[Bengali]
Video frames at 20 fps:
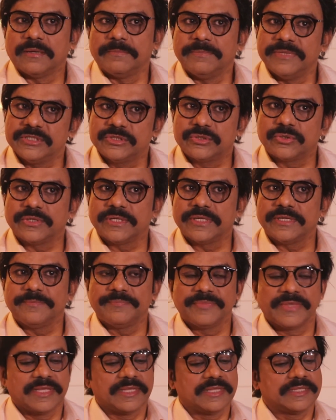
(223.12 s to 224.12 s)
বিদ্রোহী
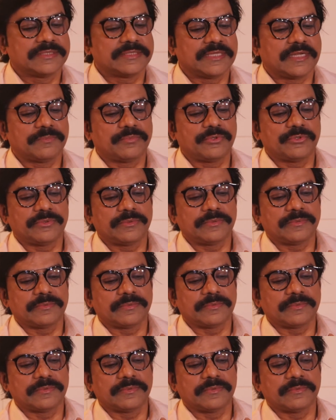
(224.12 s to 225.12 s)
তারপর
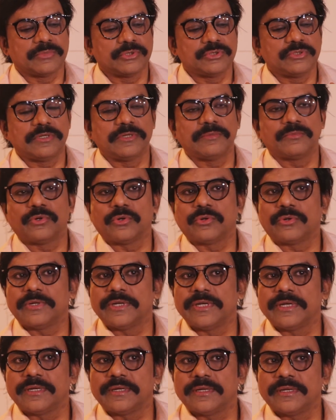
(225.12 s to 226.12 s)
বদিলন
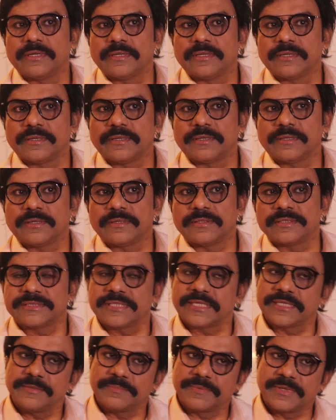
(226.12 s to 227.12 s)
খোকনের
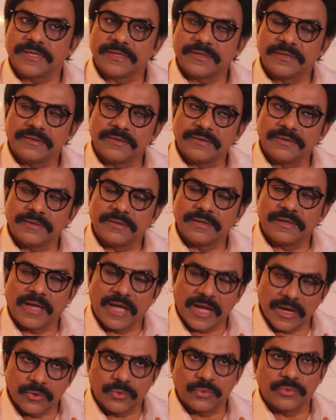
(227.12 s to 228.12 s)
সাকিব খান
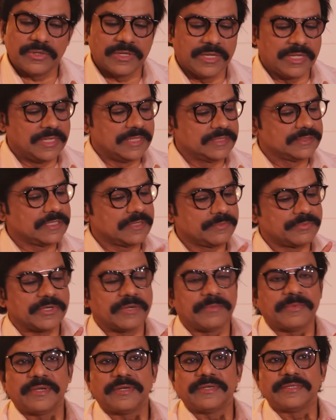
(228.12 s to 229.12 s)
আগুন তারপর
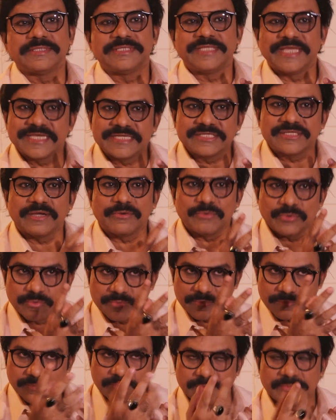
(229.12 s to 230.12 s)
আমার জেক্স
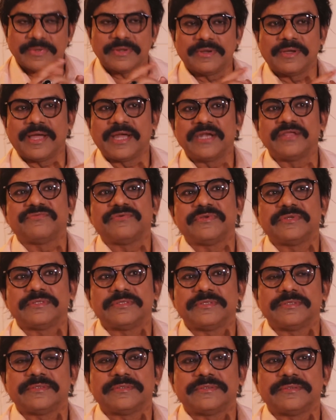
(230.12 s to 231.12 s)
আরিফেন
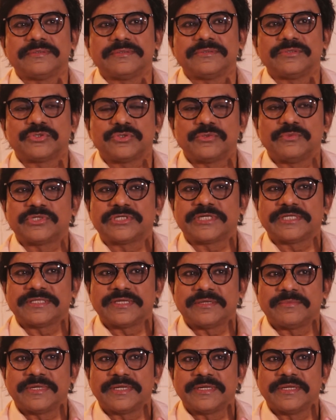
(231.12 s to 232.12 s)
শুভর
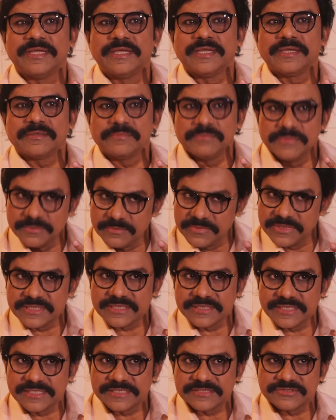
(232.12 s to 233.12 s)
সাথে আমার
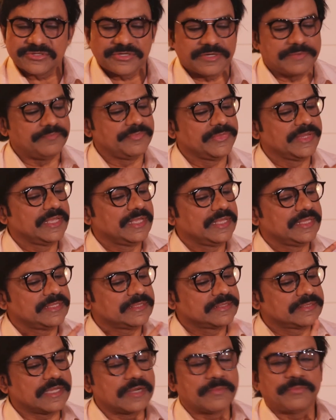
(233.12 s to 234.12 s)
মিশন এক্সট্রিম
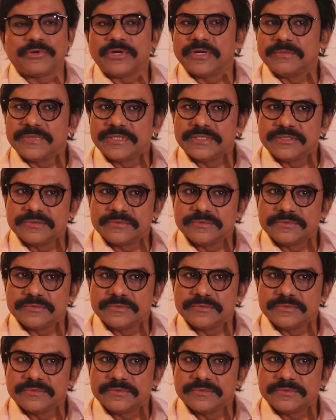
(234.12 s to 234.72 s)
তারপর আমার